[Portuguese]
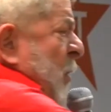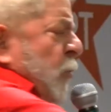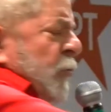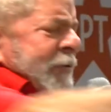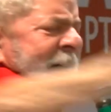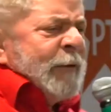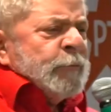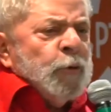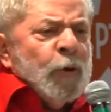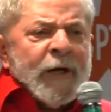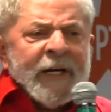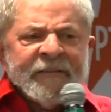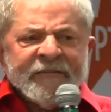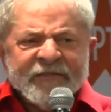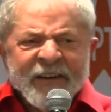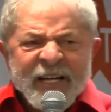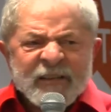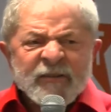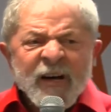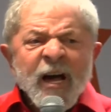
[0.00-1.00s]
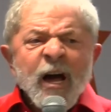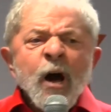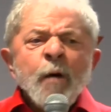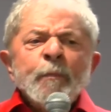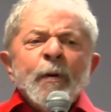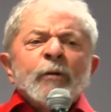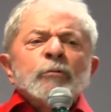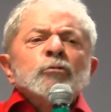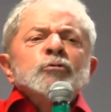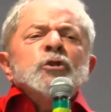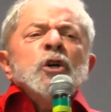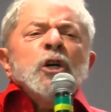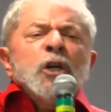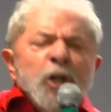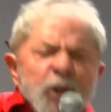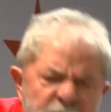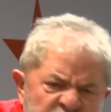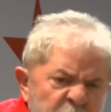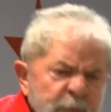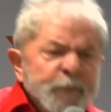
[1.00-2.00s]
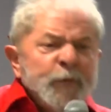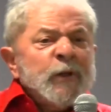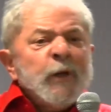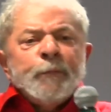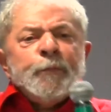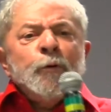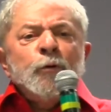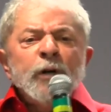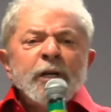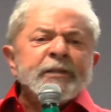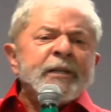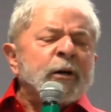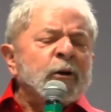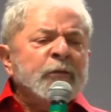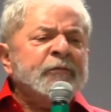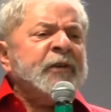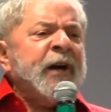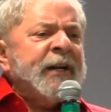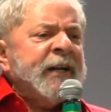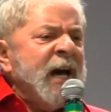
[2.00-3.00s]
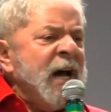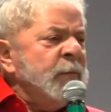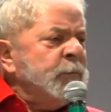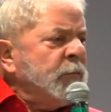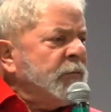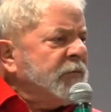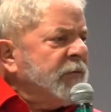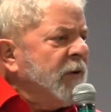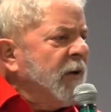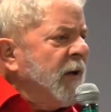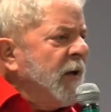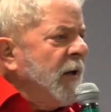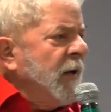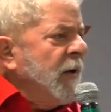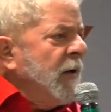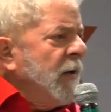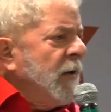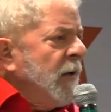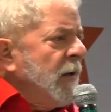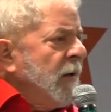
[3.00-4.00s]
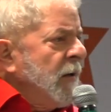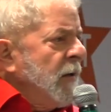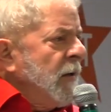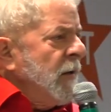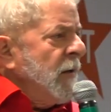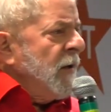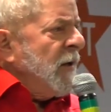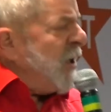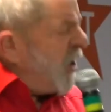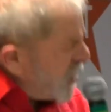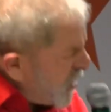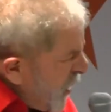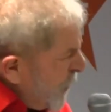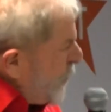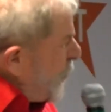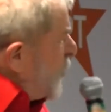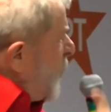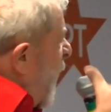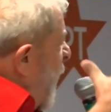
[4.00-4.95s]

os adolescentes, para discutir que tipo de política nós queremos, que tipo de